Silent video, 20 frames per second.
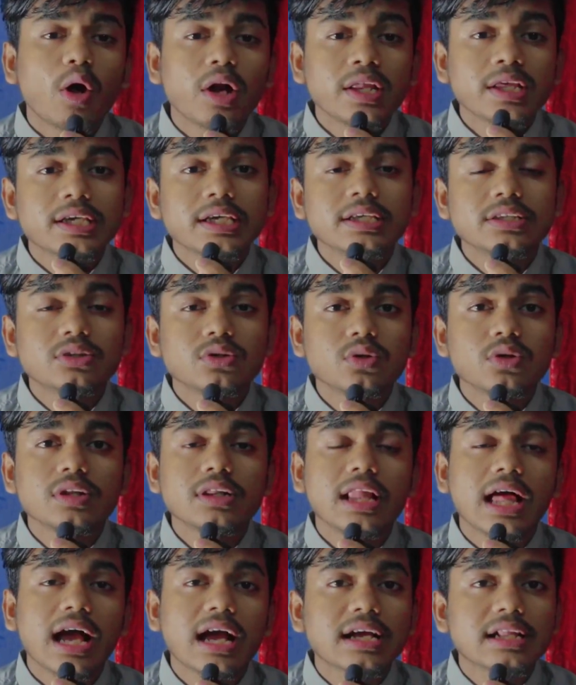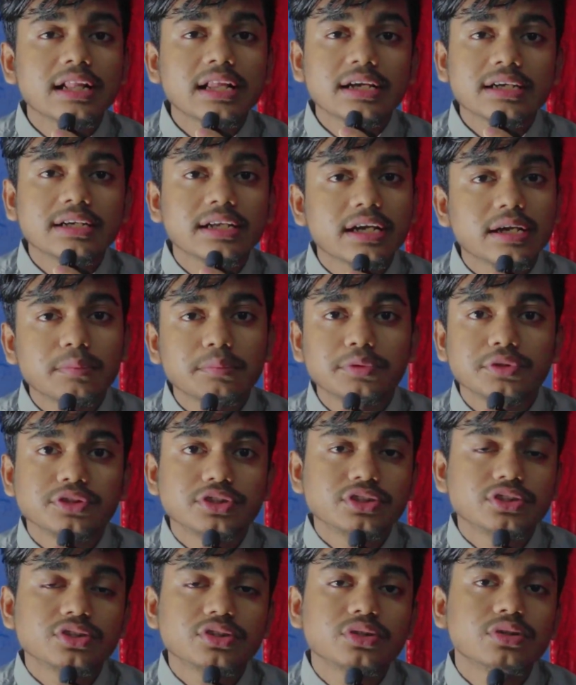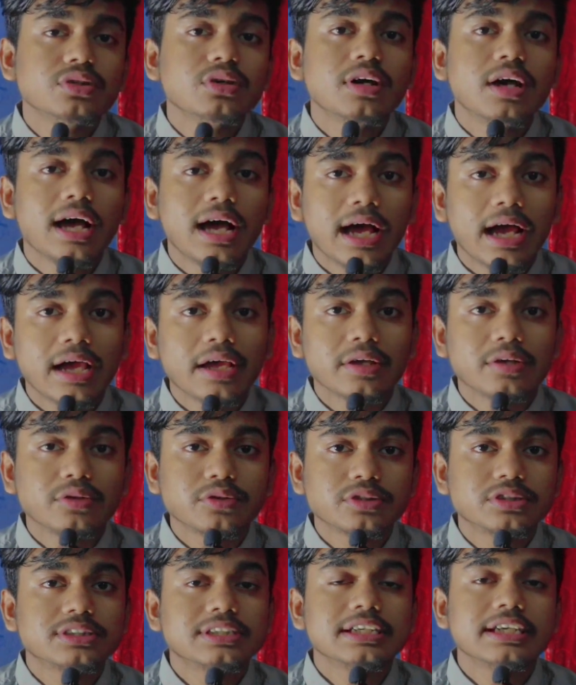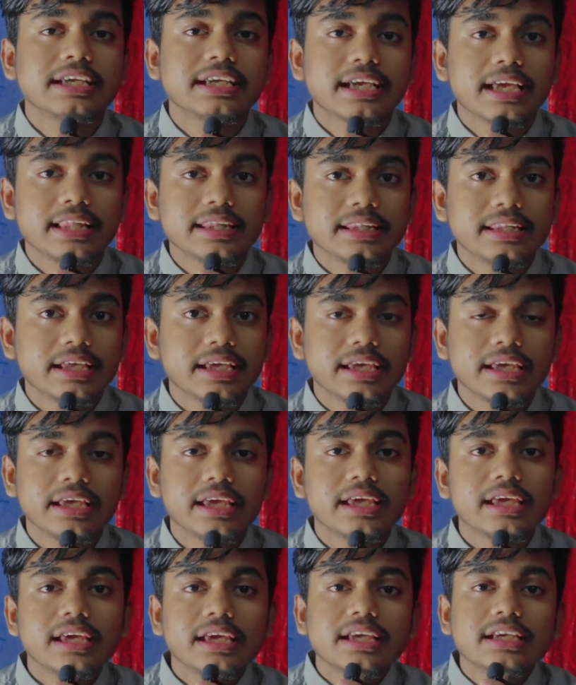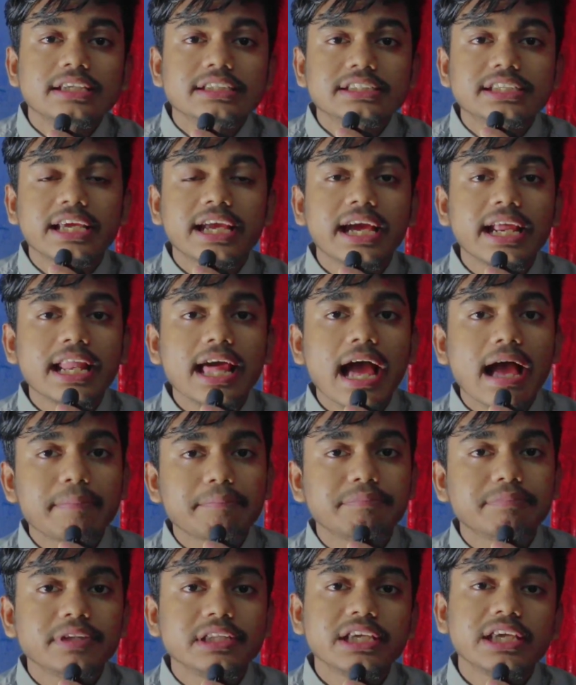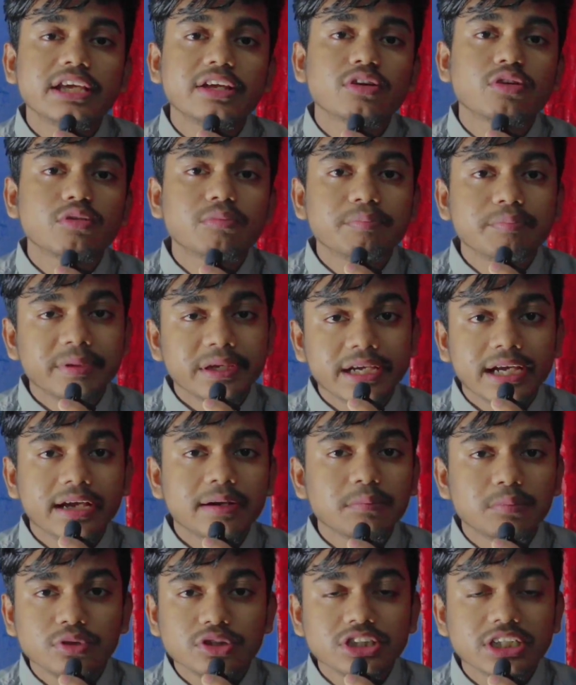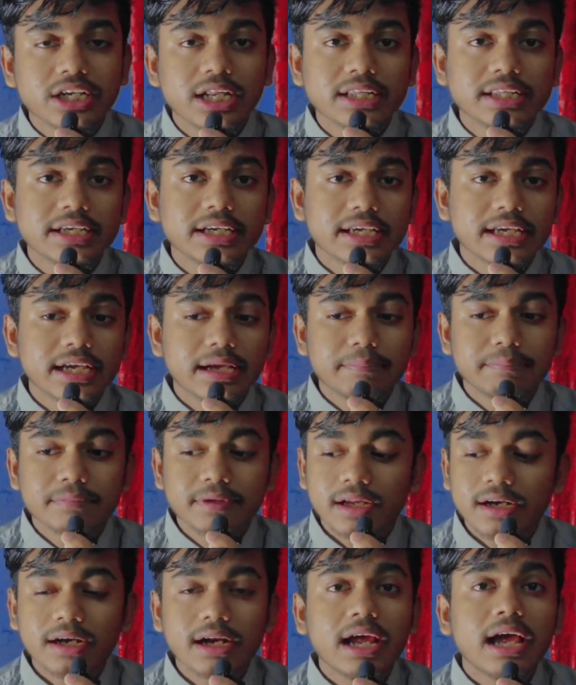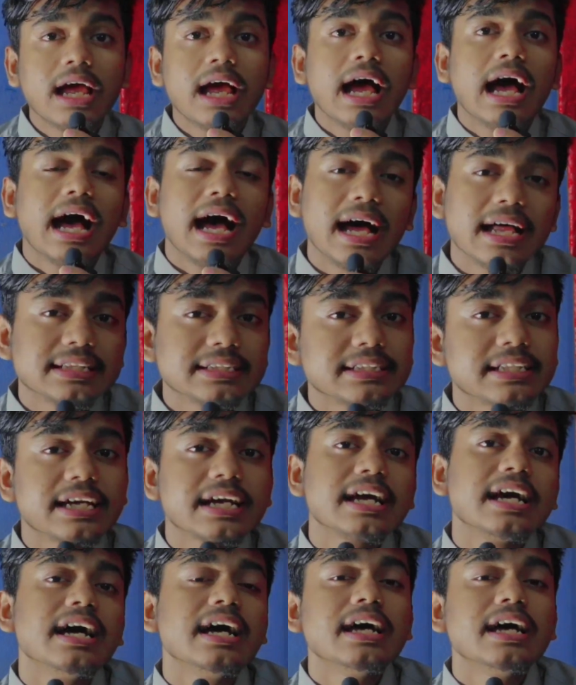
অনেকেই তো লাখ লাখ টাকা পর্যন্ত আয় করছে এখান থেকে সেখানে আপনি এরকম বেকার বসে না থেকে আপনার হাতে থাকা